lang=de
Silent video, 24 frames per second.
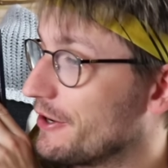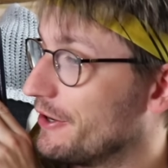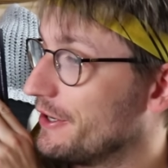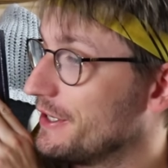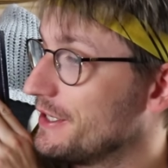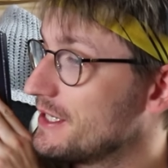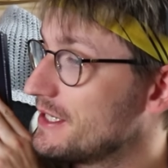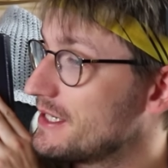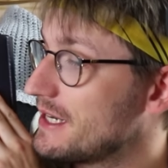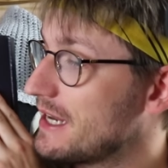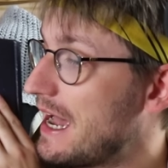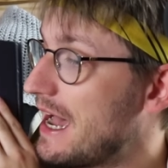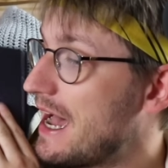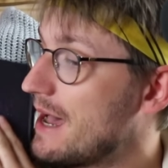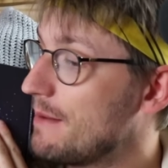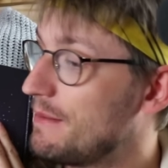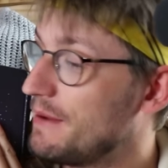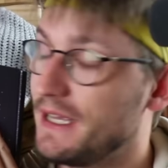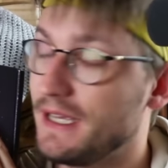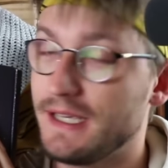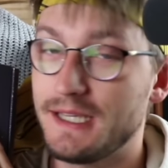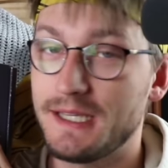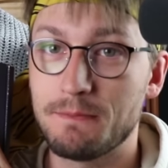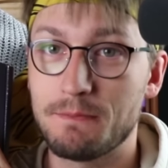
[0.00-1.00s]
könnt,
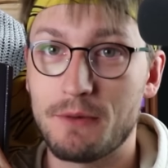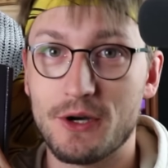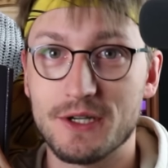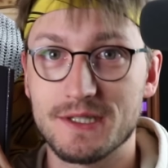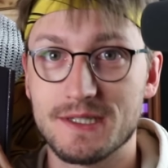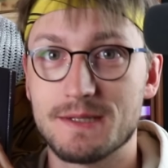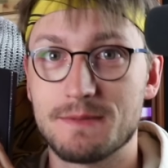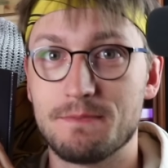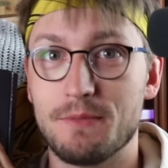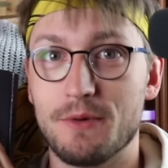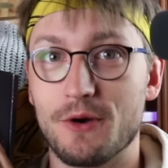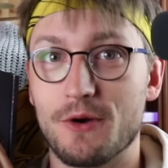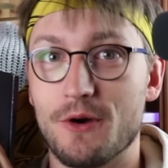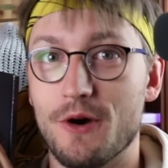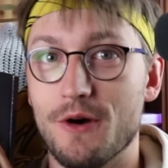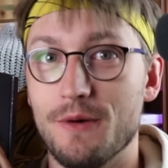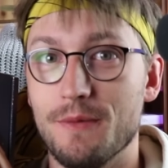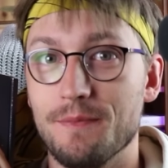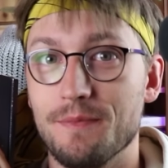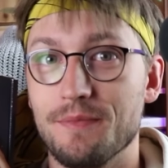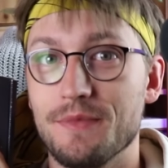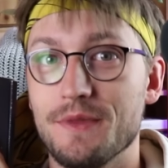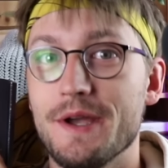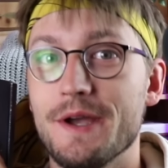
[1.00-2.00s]
habe ich Post
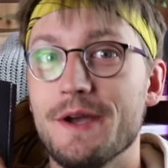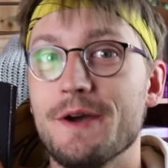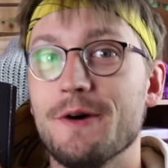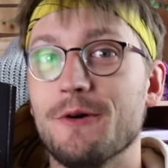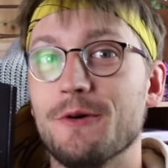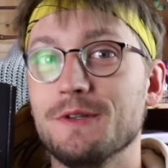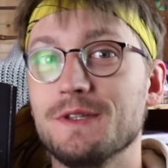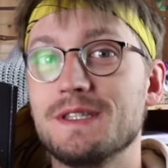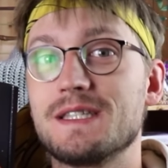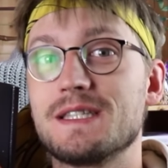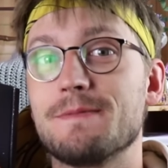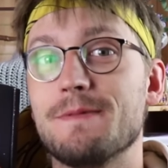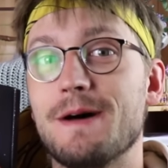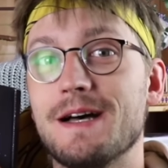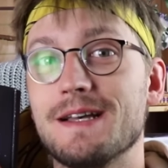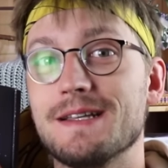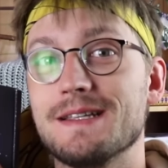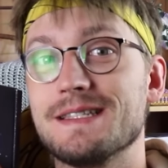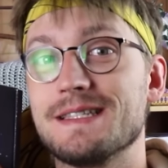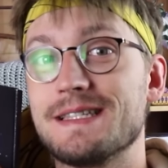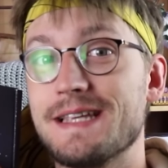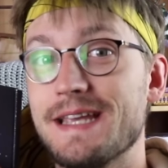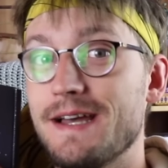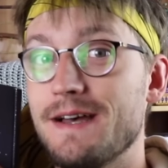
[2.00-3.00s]
bekommen. Und
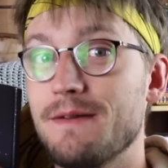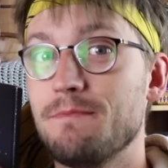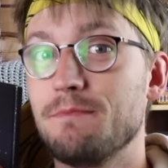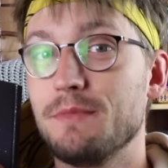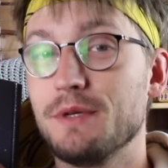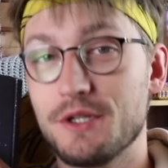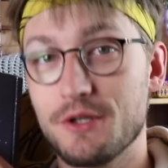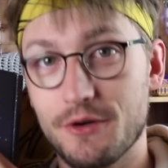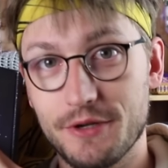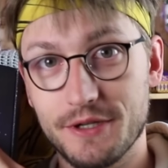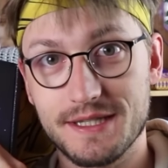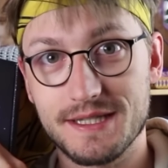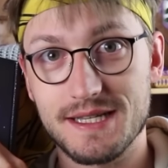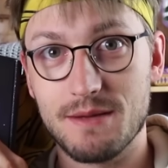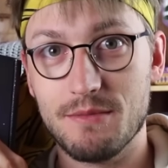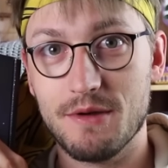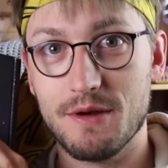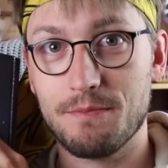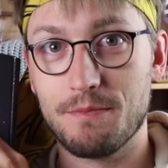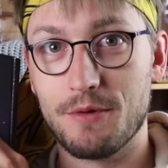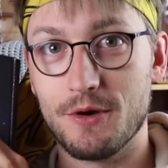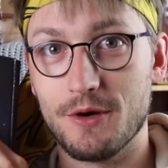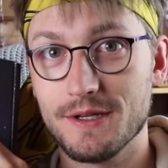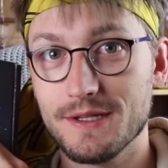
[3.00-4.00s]
zwar sehr
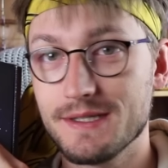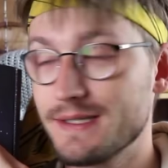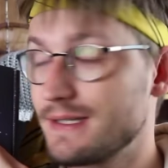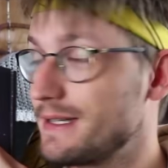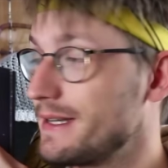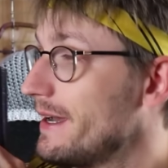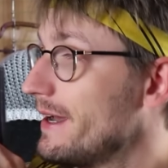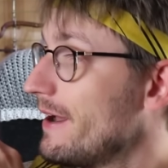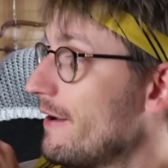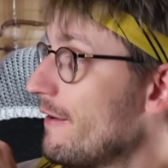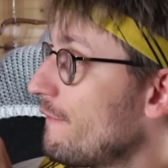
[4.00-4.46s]
bedeutsame Post